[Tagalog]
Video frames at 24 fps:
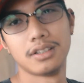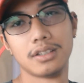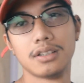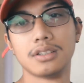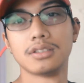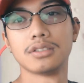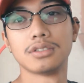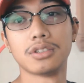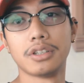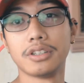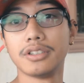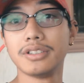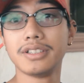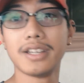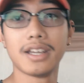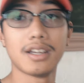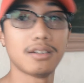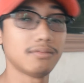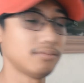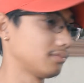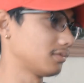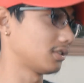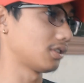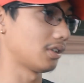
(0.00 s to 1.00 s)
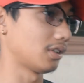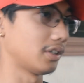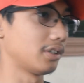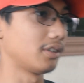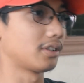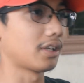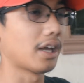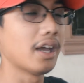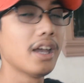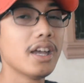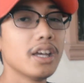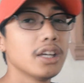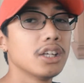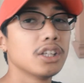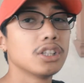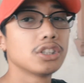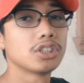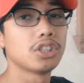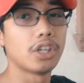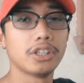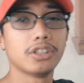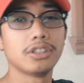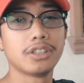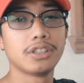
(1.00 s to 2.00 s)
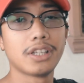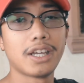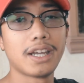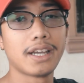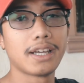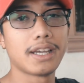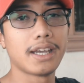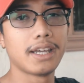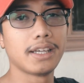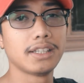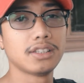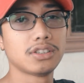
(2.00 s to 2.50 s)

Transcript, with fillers: So, ayun nga. So, ayun nga. So, ayun nga guys.